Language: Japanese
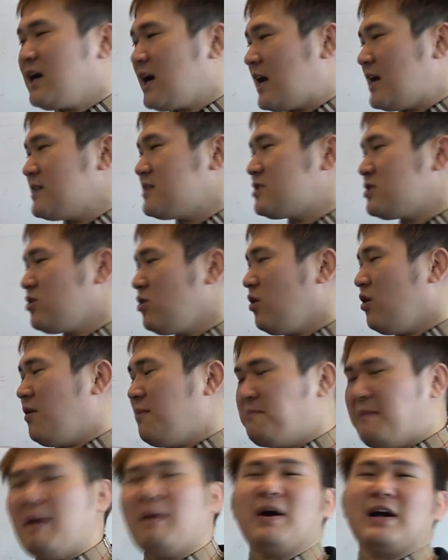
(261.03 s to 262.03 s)
感じの
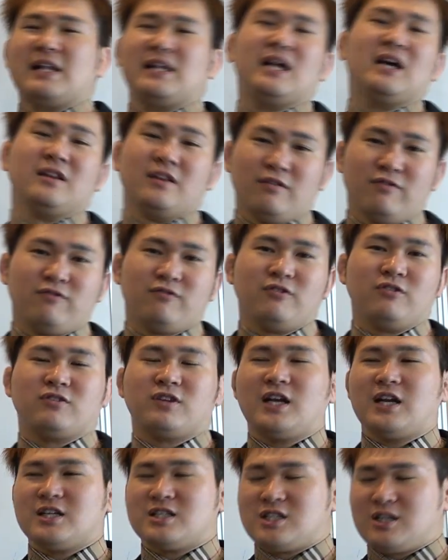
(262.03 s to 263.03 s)
周りなんです言っ
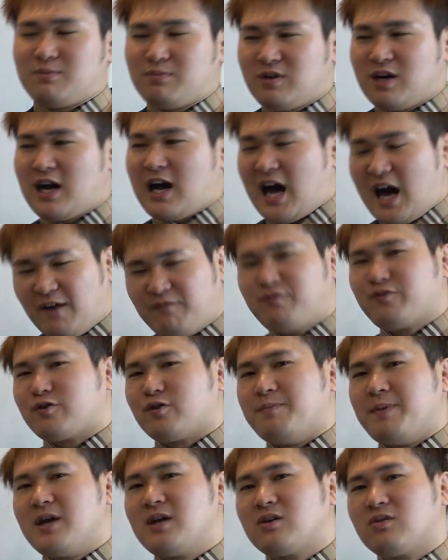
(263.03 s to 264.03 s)
たら自分が熱
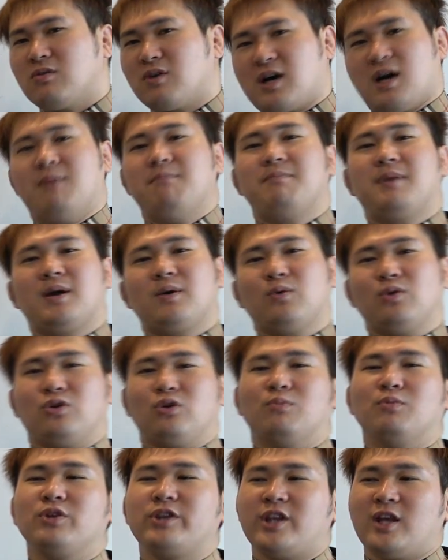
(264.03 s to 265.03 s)
く勉強頑張ろうと
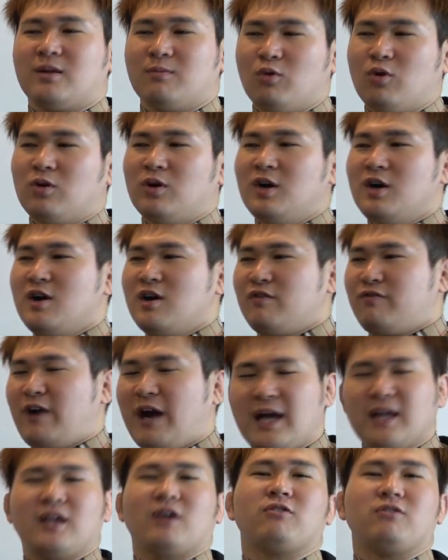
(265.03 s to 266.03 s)
思ってても下
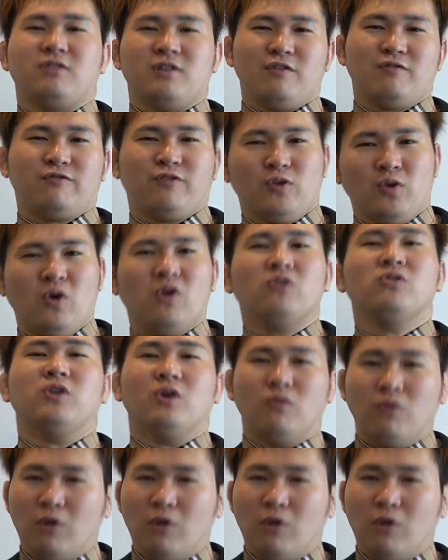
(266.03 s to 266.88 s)
げてくるんですその温度